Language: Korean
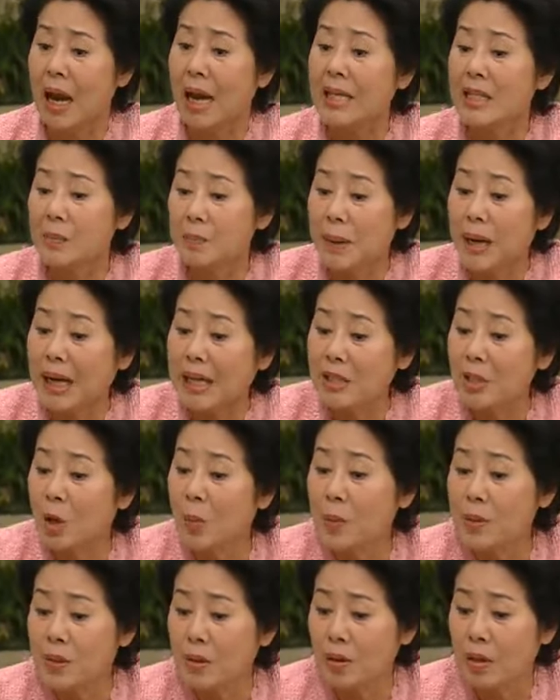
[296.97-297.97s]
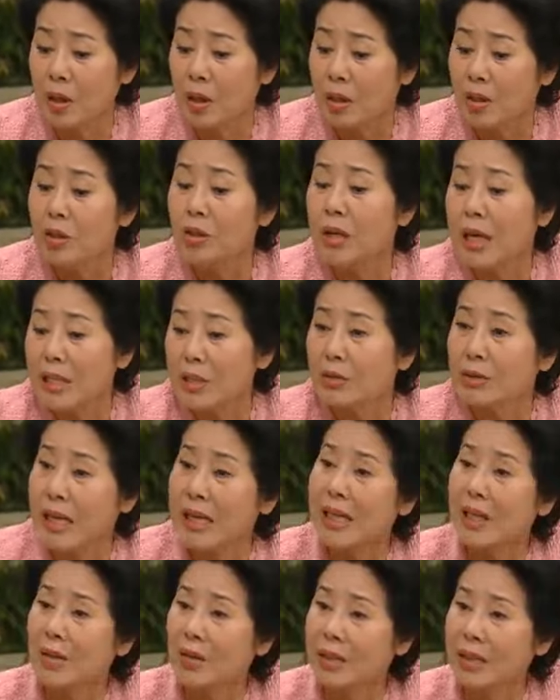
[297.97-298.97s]
아니 바가지 엎어서 너 가지고
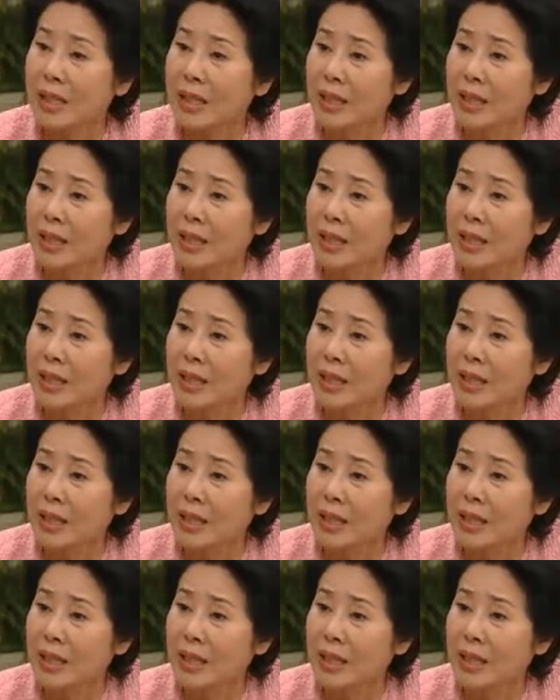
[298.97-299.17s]
다닐